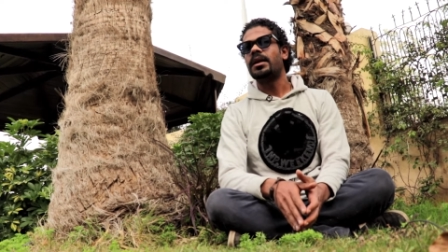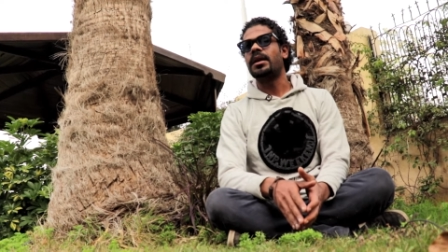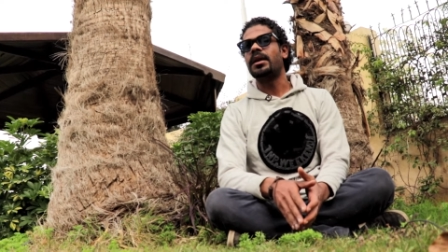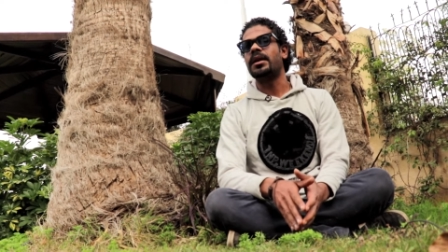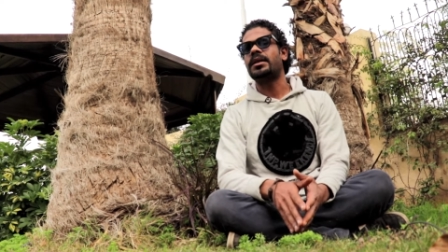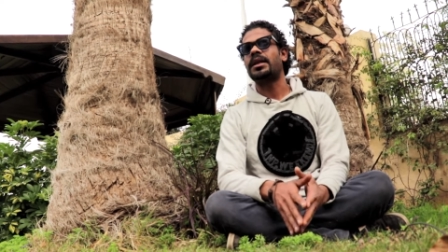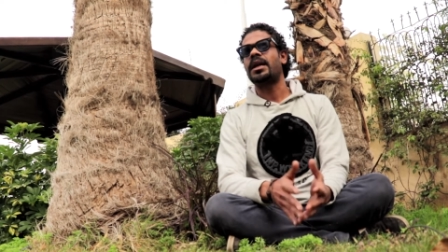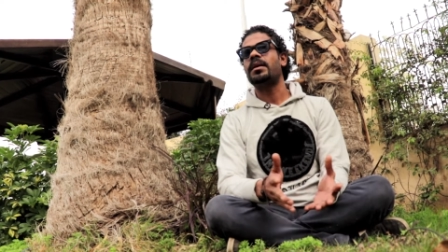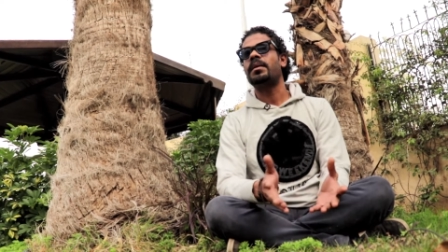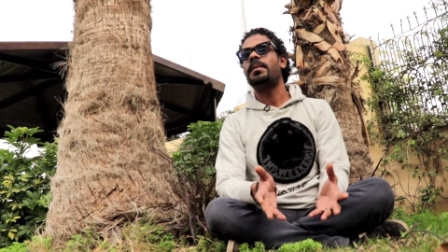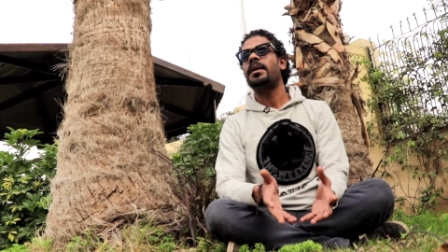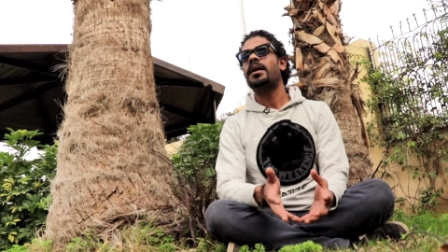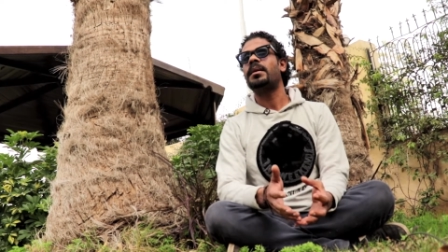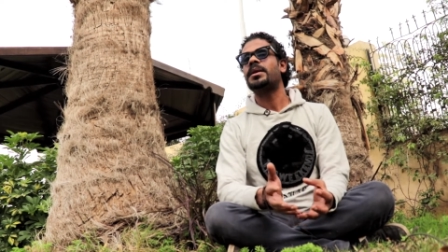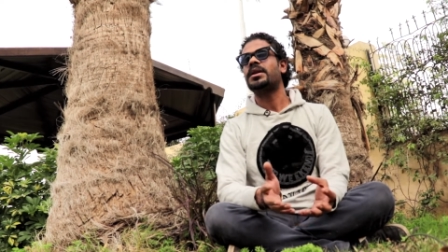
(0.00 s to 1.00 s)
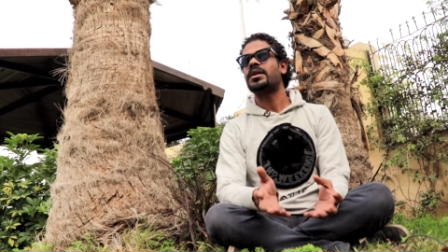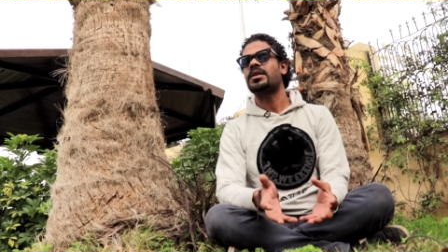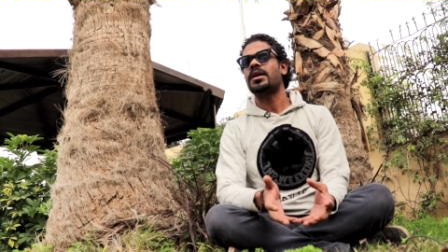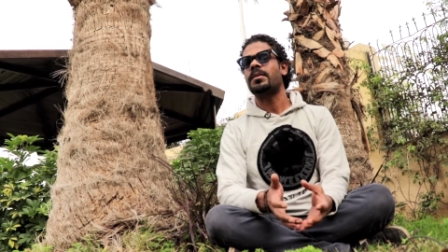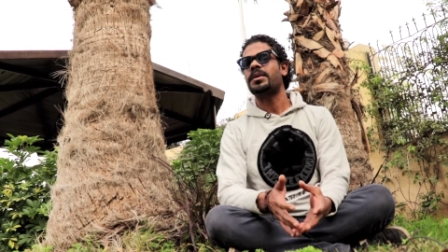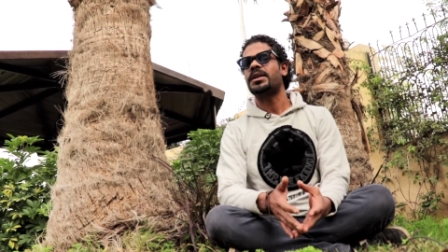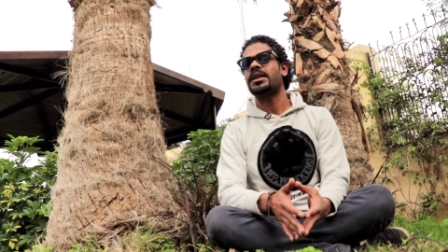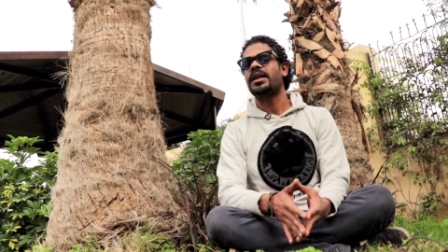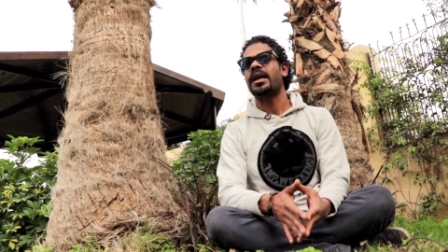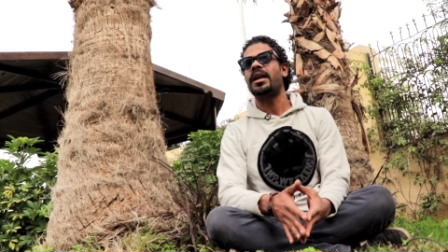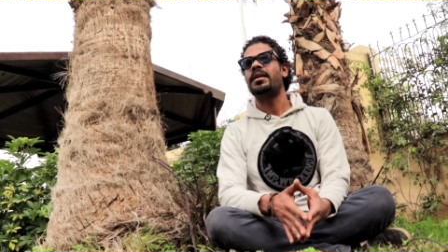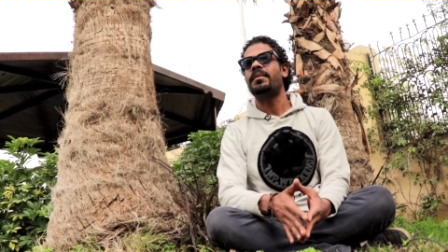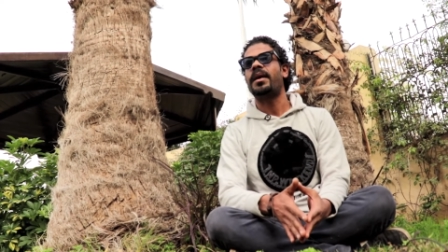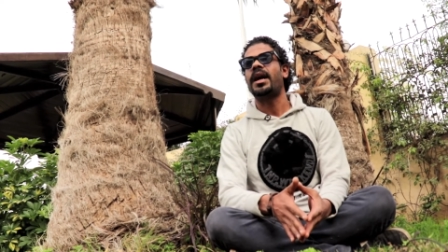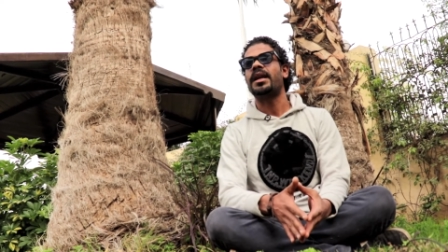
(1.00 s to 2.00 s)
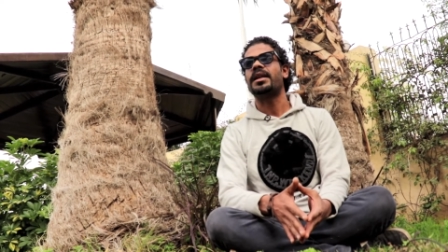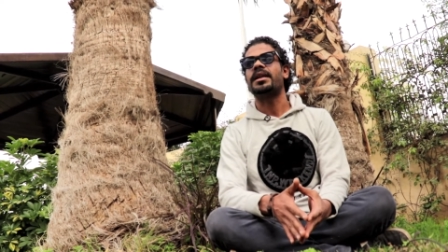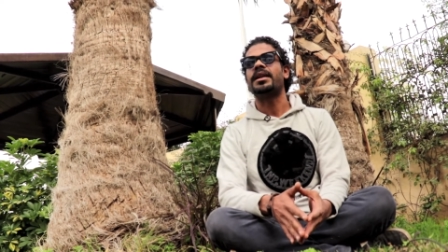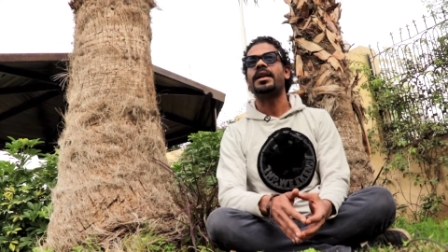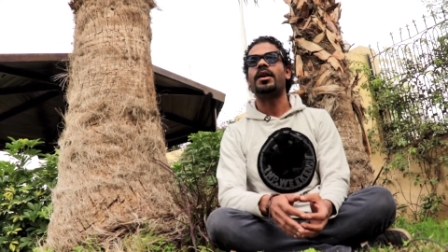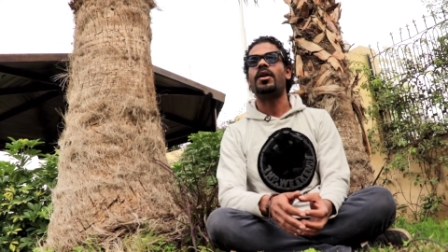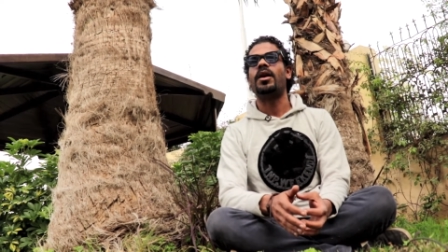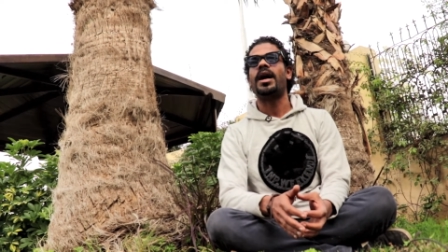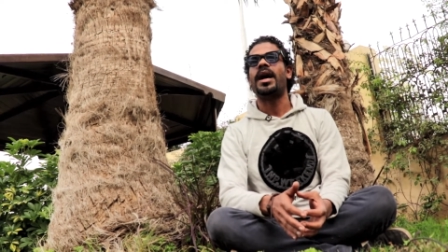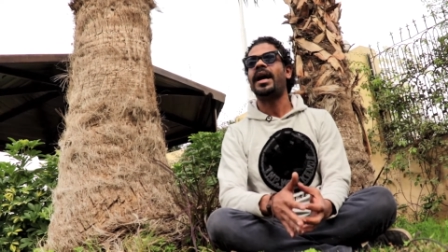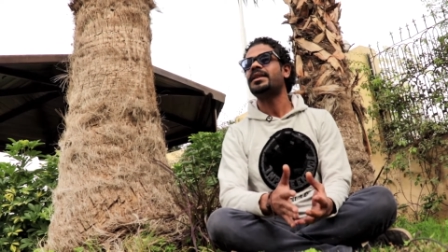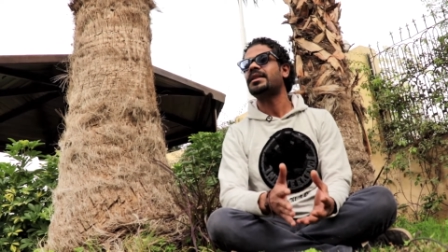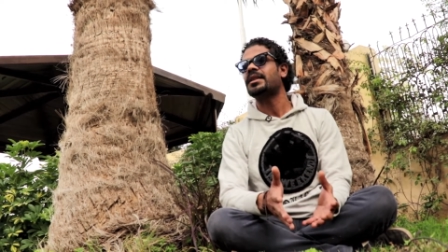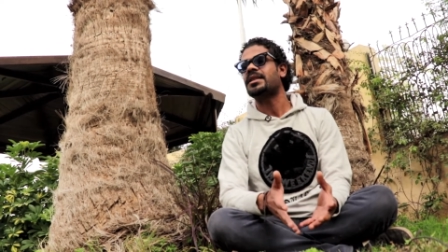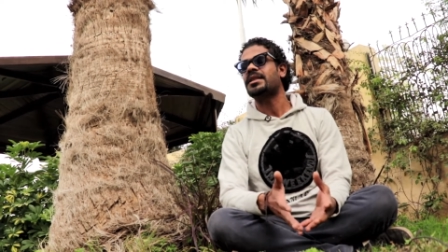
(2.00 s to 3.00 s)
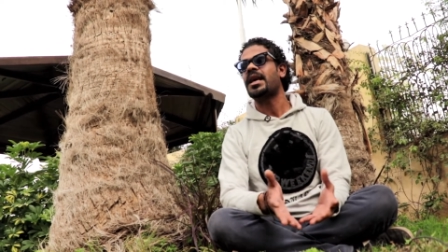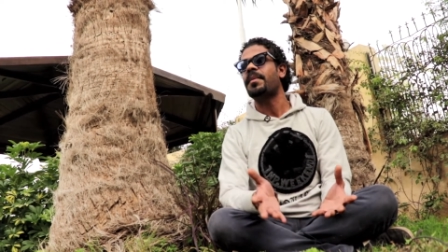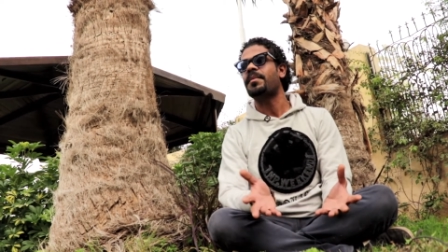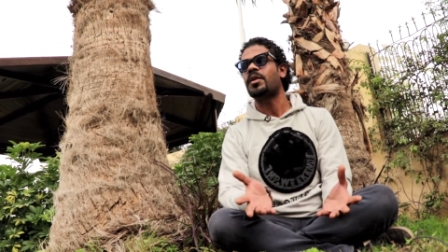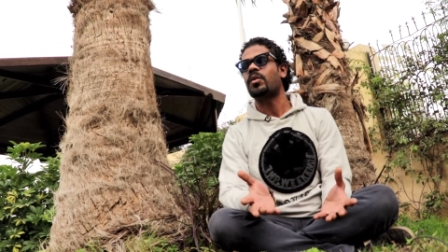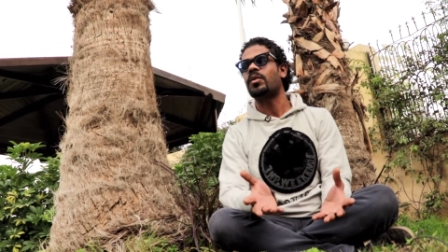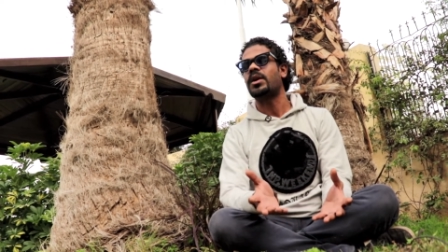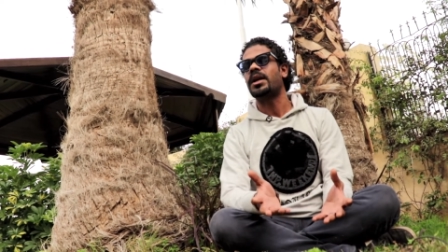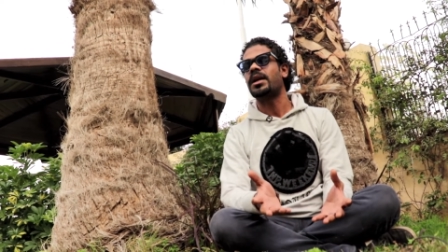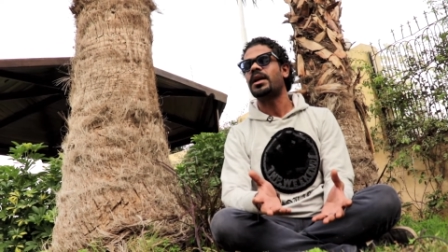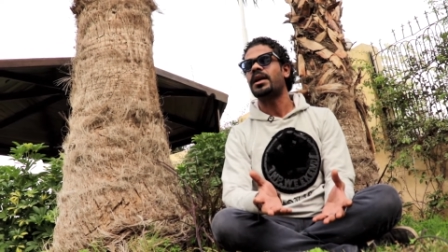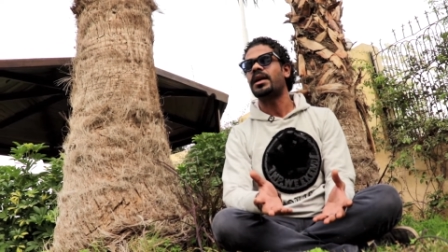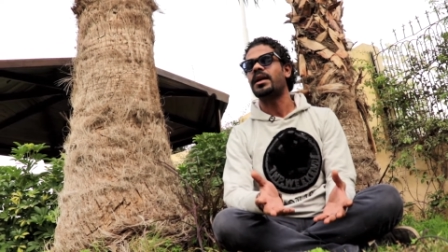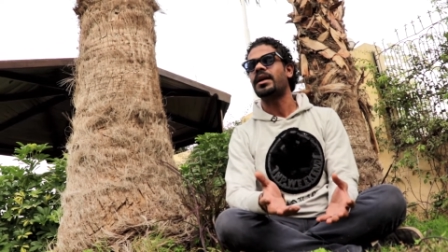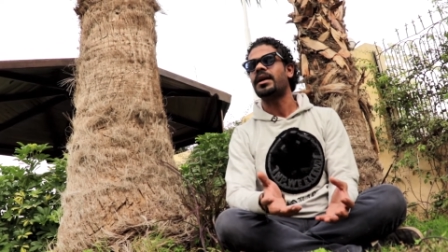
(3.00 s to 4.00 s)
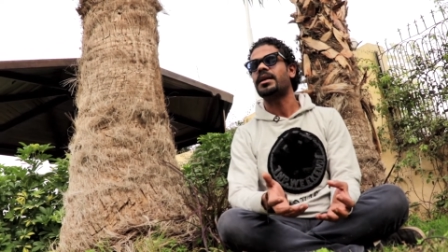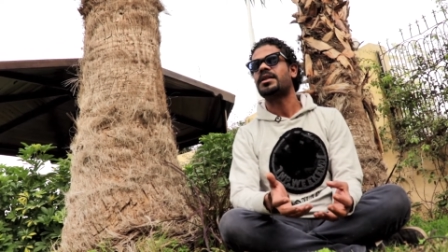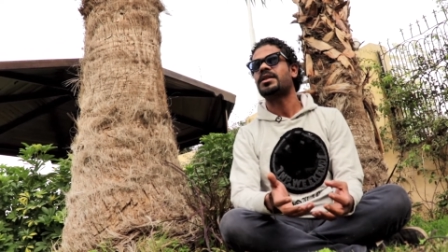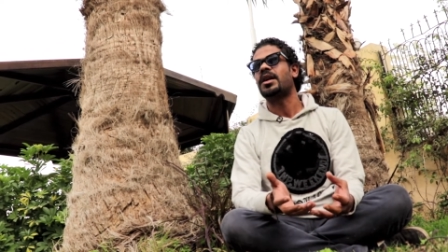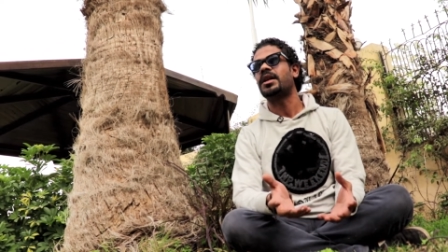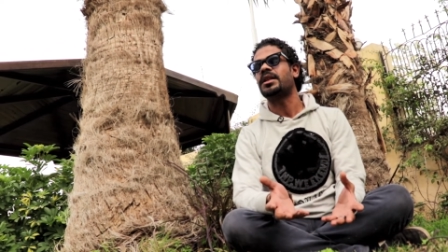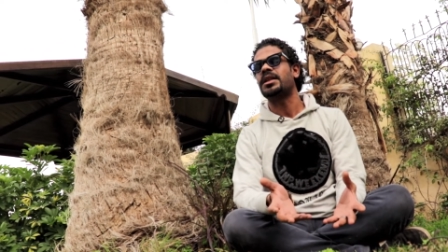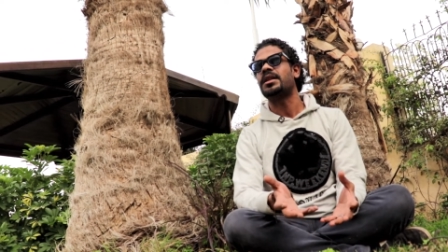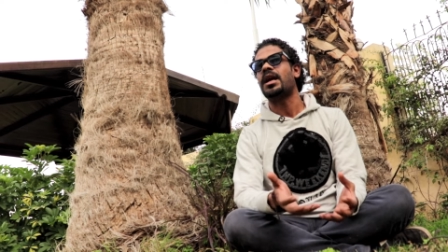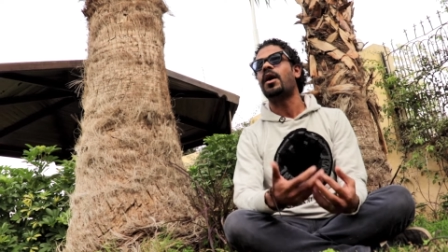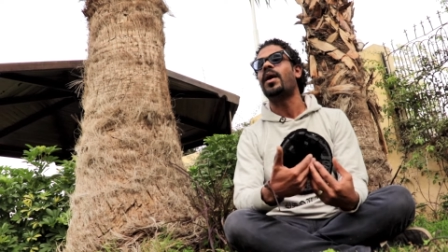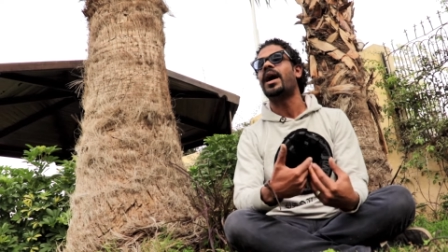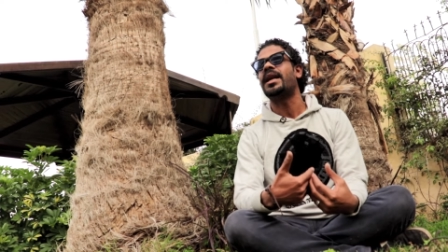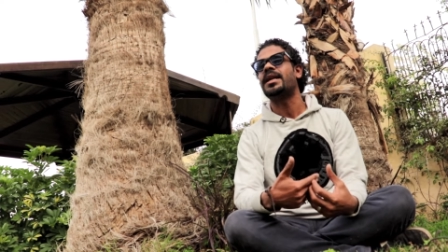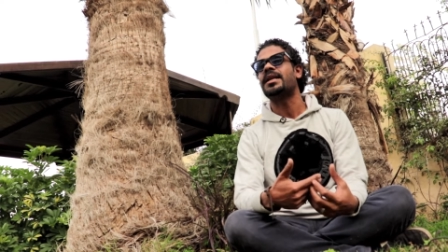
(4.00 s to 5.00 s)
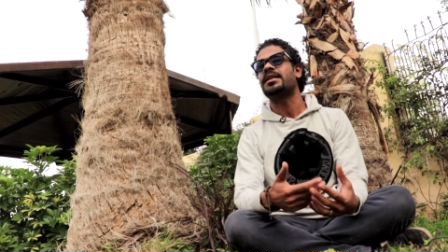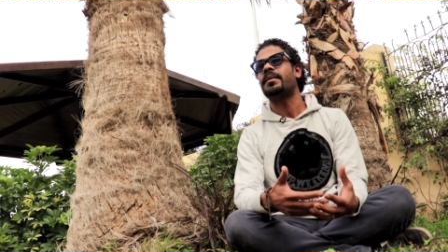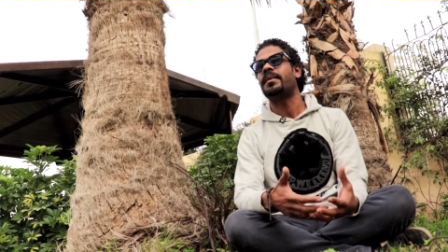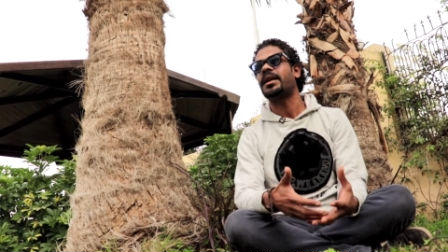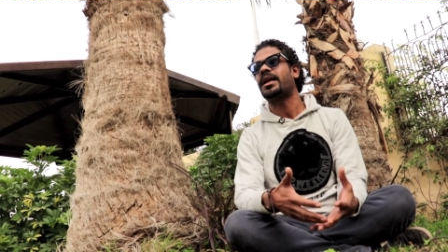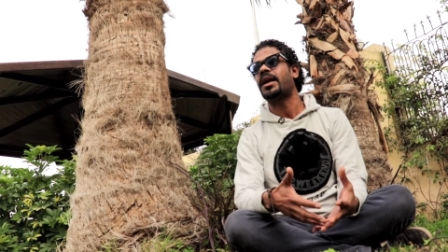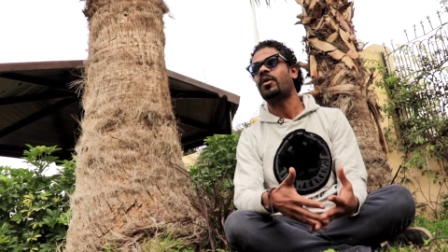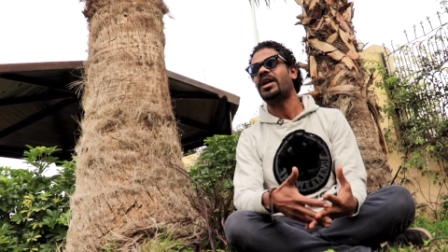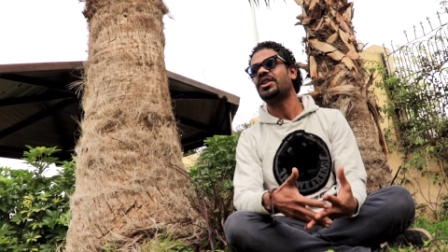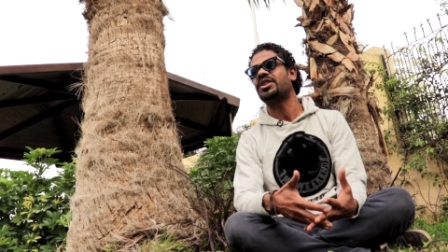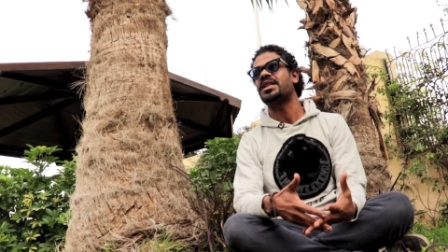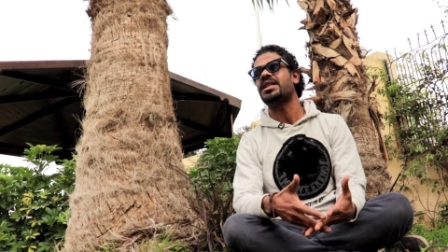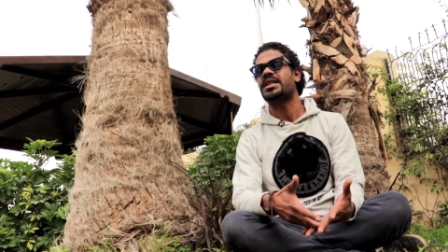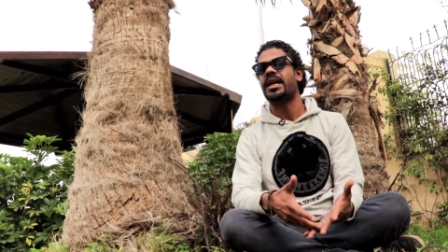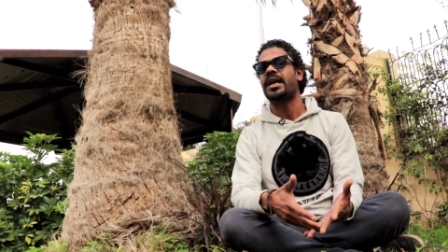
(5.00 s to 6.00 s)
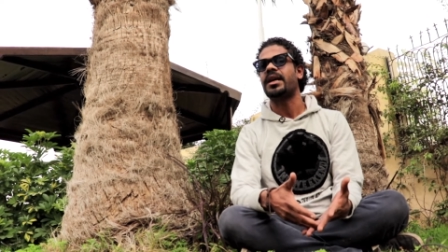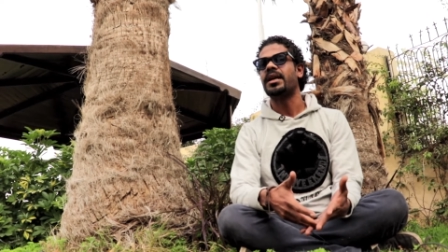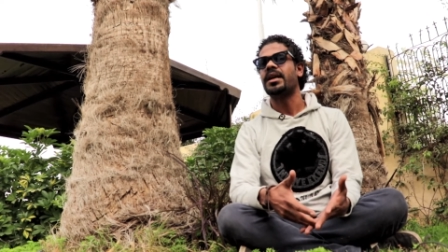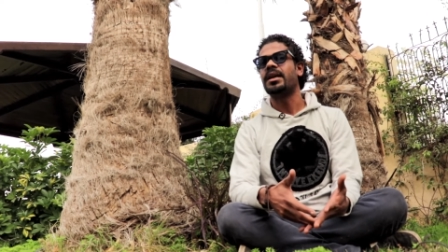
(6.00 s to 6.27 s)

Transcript: آه، تغريبه باختصار بتتكلم عن اللي هو قعده السامر والصيادين او اهلنا زمان كانوا عايشين ازاي